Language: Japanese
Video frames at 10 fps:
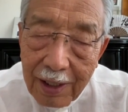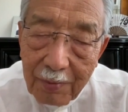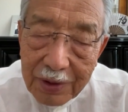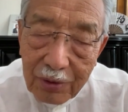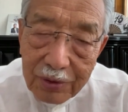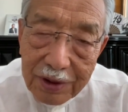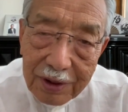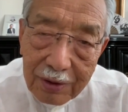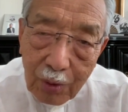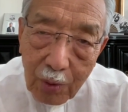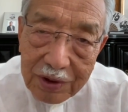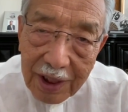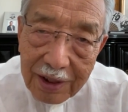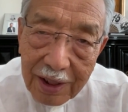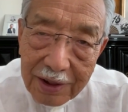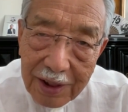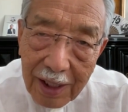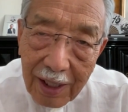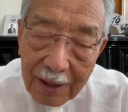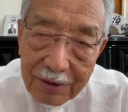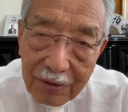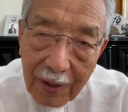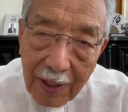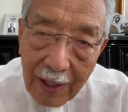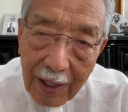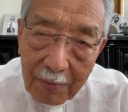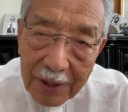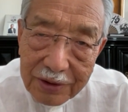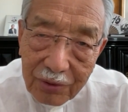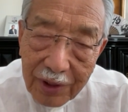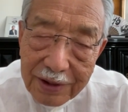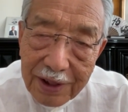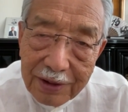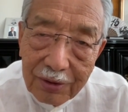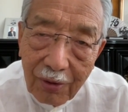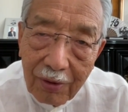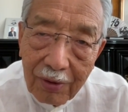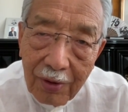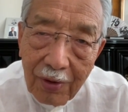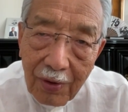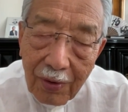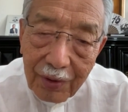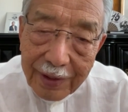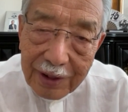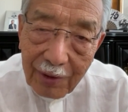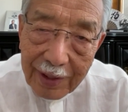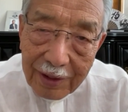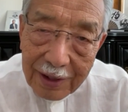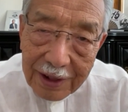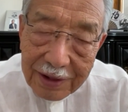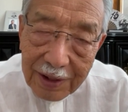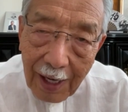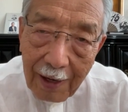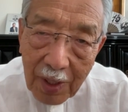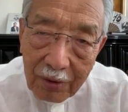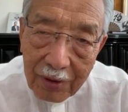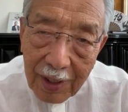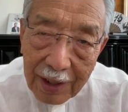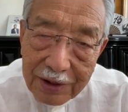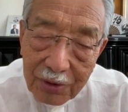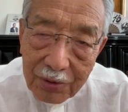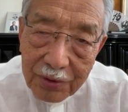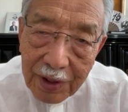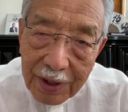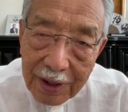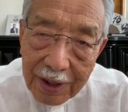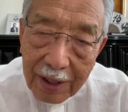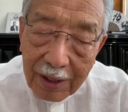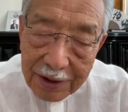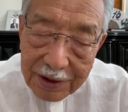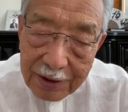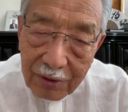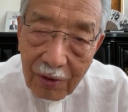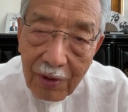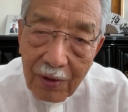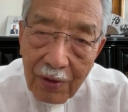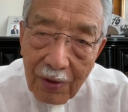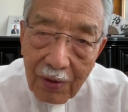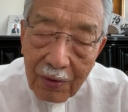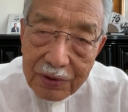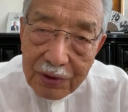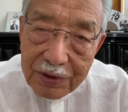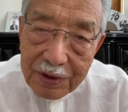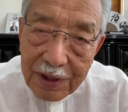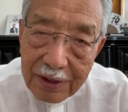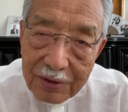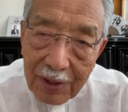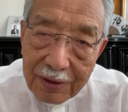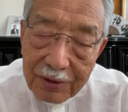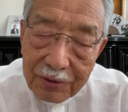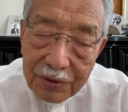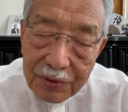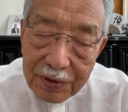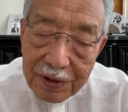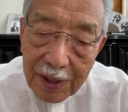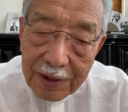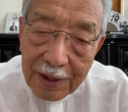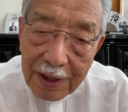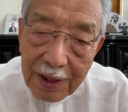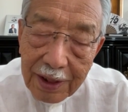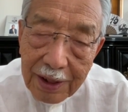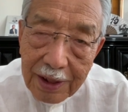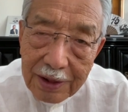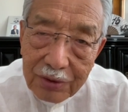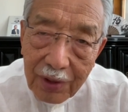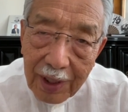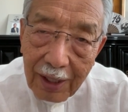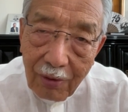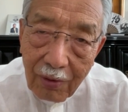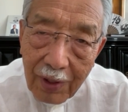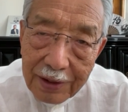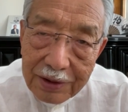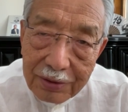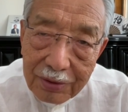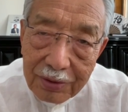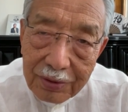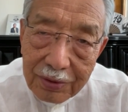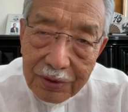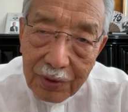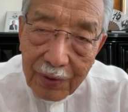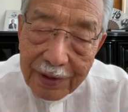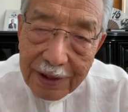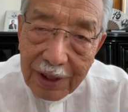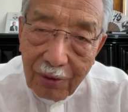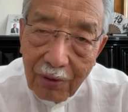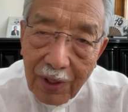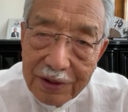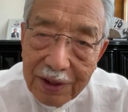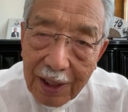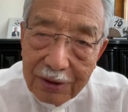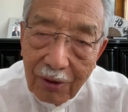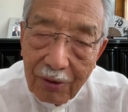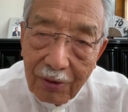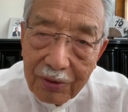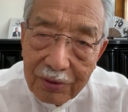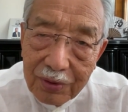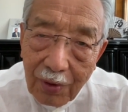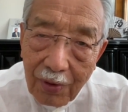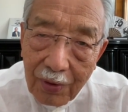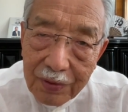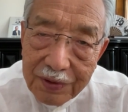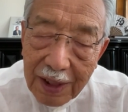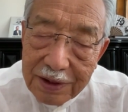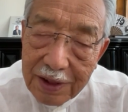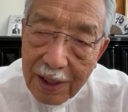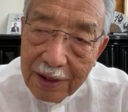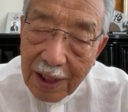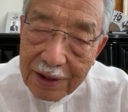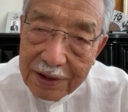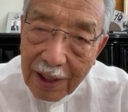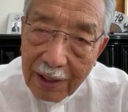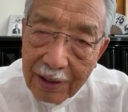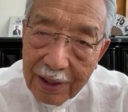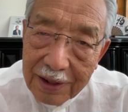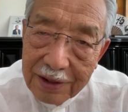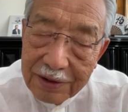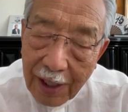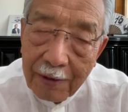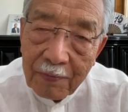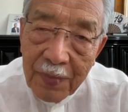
まあ、当時、東西冷戦、あるいは米ソ冷戦と言われたわけなんですが、まあ、これが非常に激化したと。そして1991年にソ連が崩壊する。それはなぜ崩壊したかというと、財政破綻したからなんですね。